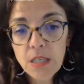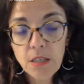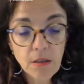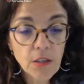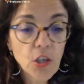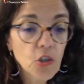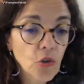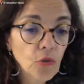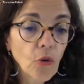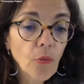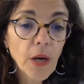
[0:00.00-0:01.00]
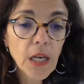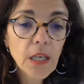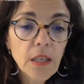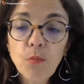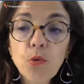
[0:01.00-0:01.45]
C'est-à-dire, j'entends par
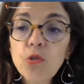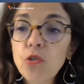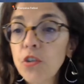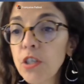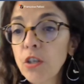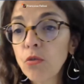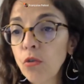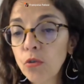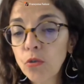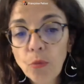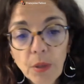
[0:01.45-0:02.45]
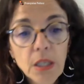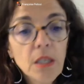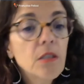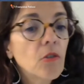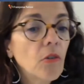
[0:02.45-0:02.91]
là, il peut sortir de
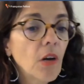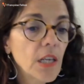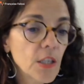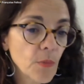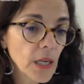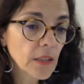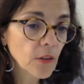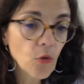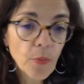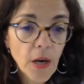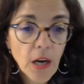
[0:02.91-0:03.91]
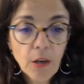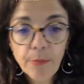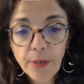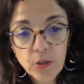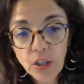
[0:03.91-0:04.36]
l'entreprise, euh, aller se balader au
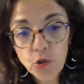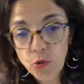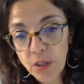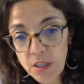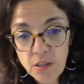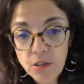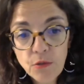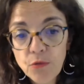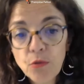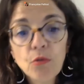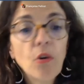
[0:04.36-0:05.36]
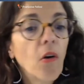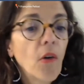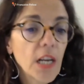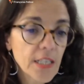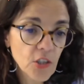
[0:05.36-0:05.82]
parc, pas déjeuner s'il veut,
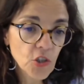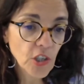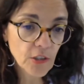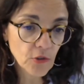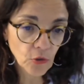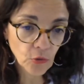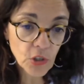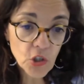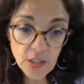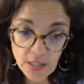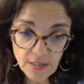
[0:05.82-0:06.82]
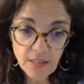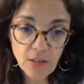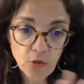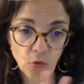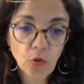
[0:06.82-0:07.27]
euh, aller s'acheter un sandwich. Ça,
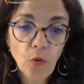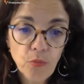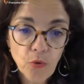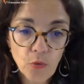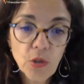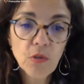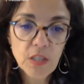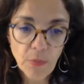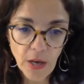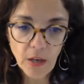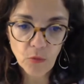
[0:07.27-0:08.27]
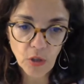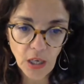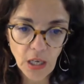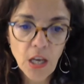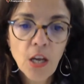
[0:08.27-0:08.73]
c'est son temps pour lui, donc c'est pas
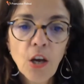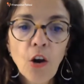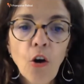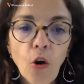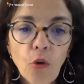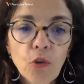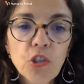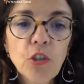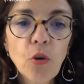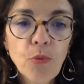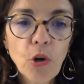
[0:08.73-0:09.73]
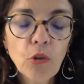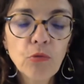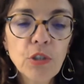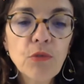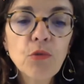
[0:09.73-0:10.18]
rémunéré. Hmm. En revanche, si
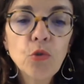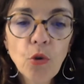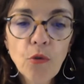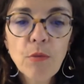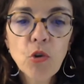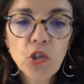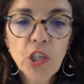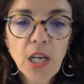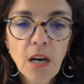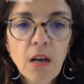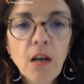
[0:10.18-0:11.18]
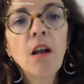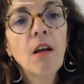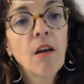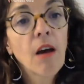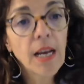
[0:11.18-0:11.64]
l'employeur lui dit, vous devez manger là,
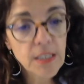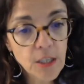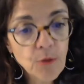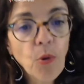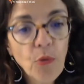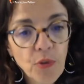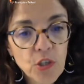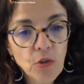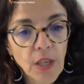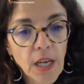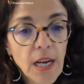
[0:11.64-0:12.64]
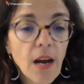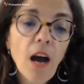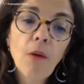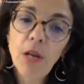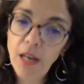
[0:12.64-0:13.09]
à titre professionnel,
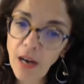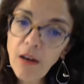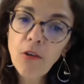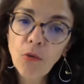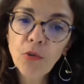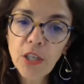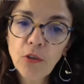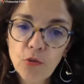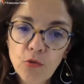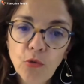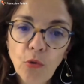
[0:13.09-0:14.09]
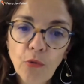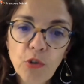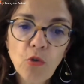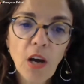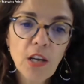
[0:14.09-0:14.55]
ah, mais là, on est dans une
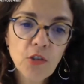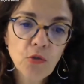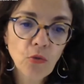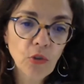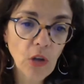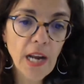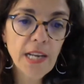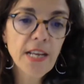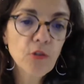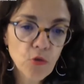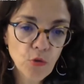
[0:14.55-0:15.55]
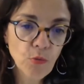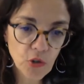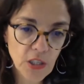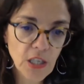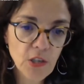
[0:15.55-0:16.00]
configuration d'un lien de
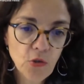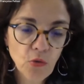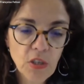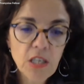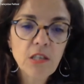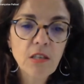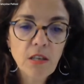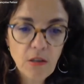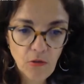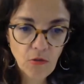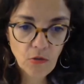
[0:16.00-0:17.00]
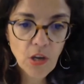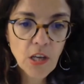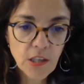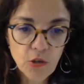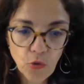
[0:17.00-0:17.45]
subordination qui, euh,
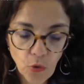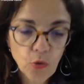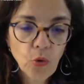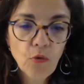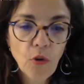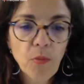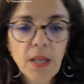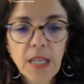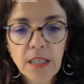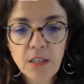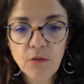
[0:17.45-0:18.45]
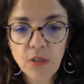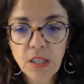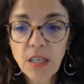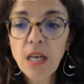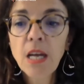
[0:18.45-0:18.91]
qui se retrouve en pleine
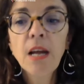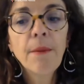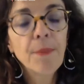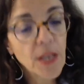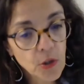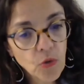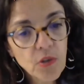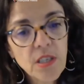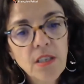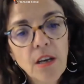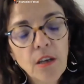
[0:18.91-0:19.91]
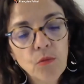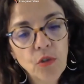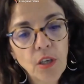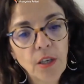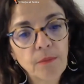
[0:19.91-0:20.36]
activité, et donc ça sera
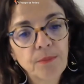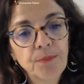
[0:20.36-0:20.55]
rémunéré.